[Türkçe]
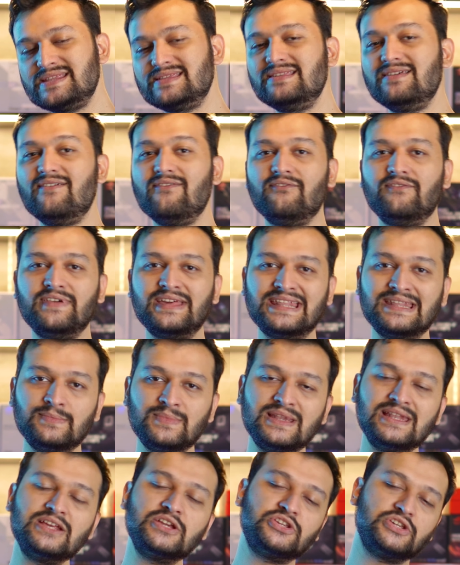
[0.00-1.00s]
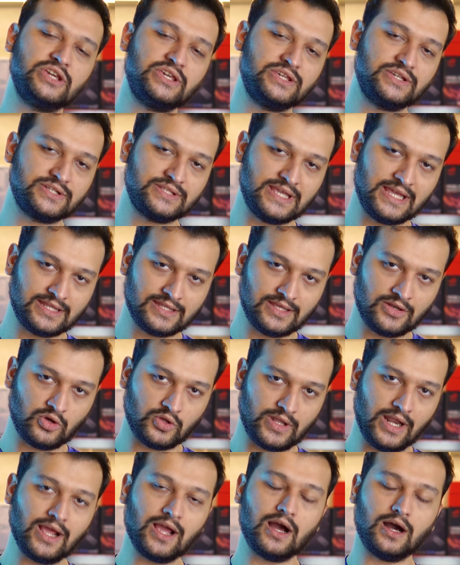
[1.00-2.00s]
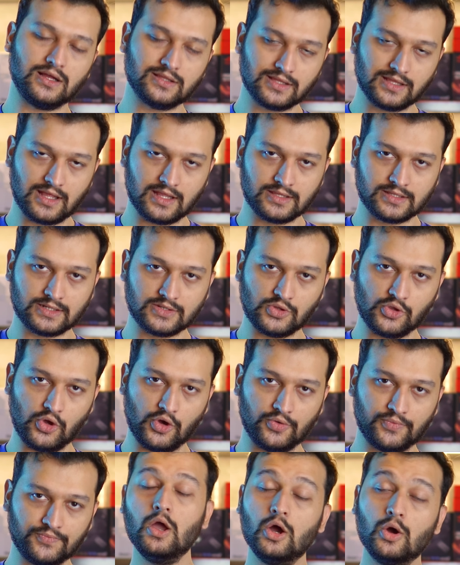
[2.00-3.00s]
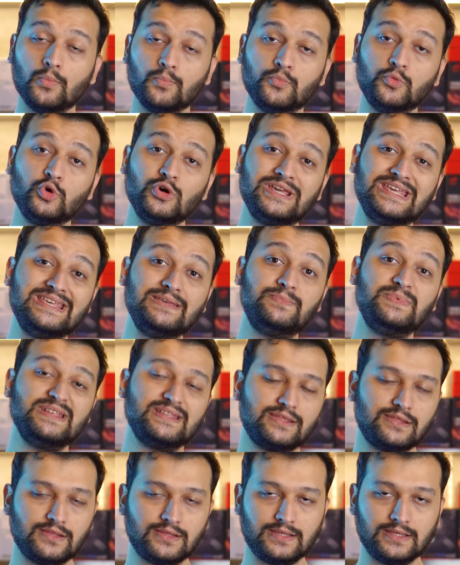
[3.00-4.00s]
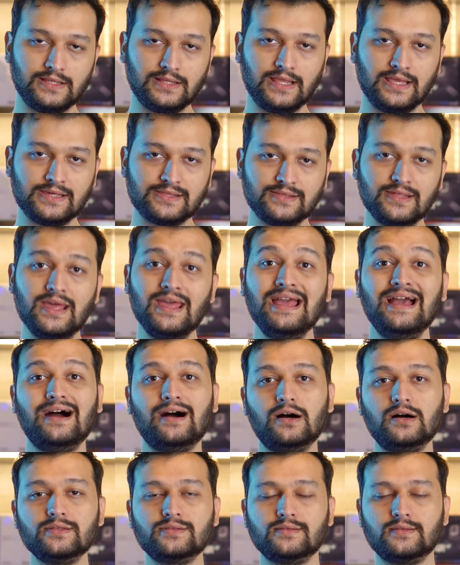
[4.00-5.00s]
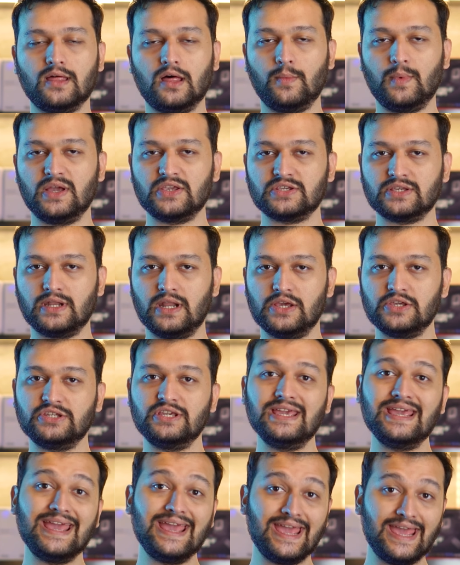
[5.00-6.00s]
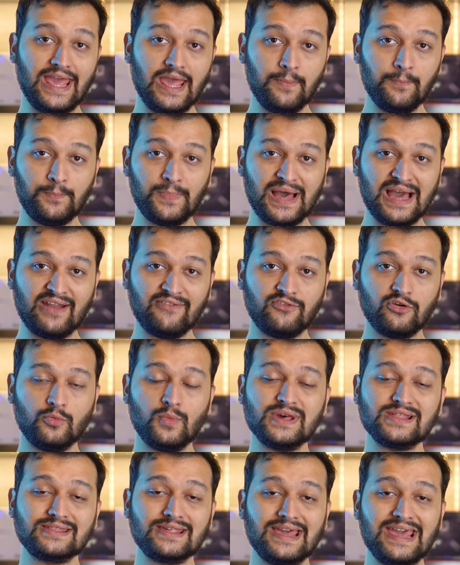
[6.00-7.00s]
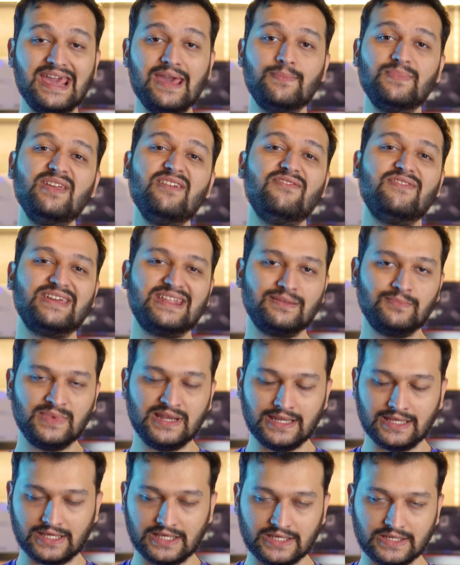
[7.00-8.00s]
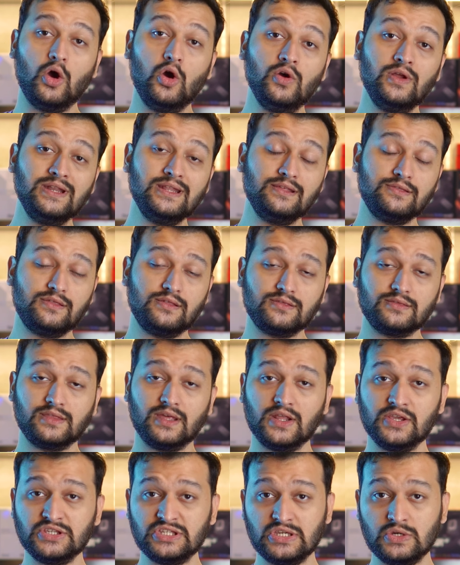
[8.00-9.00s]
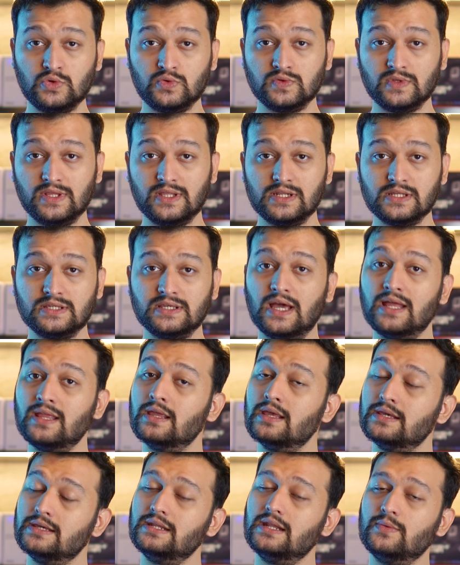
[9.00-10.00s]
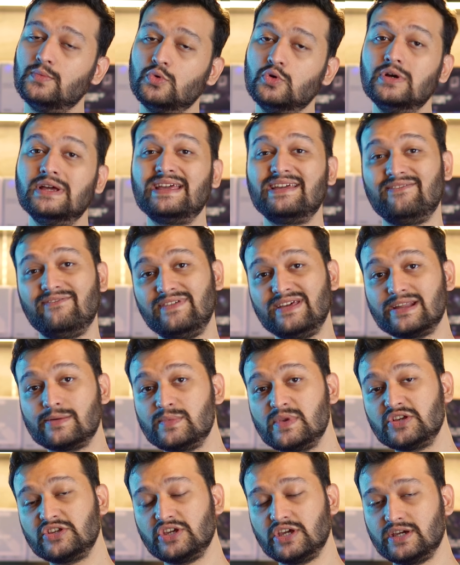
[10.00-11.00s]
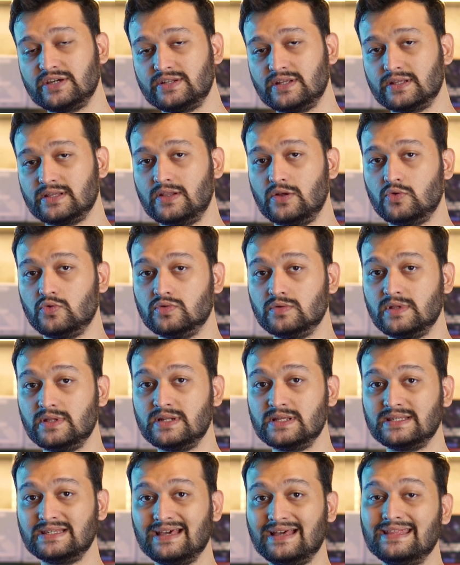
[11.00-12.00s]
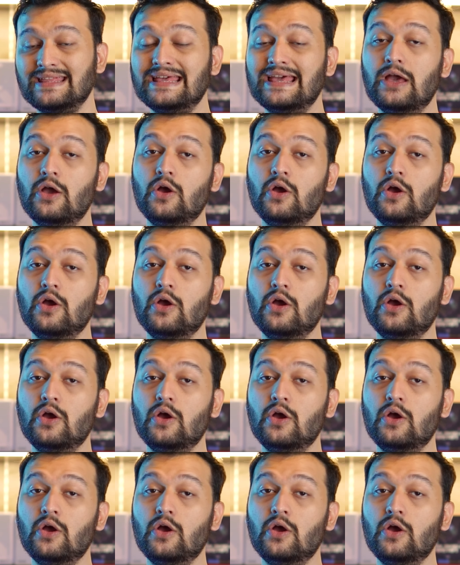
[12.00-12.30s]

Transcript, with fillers: ise verimlilik çekirdekleri olarak adlandırılıyor. Bu hibrit stilde ise asıl amaçlanan şey hem performans hem de verimlilik. Örneğin siz stratejiyi kullanırken yine bu verimlilik çekirdeklerini kullanırken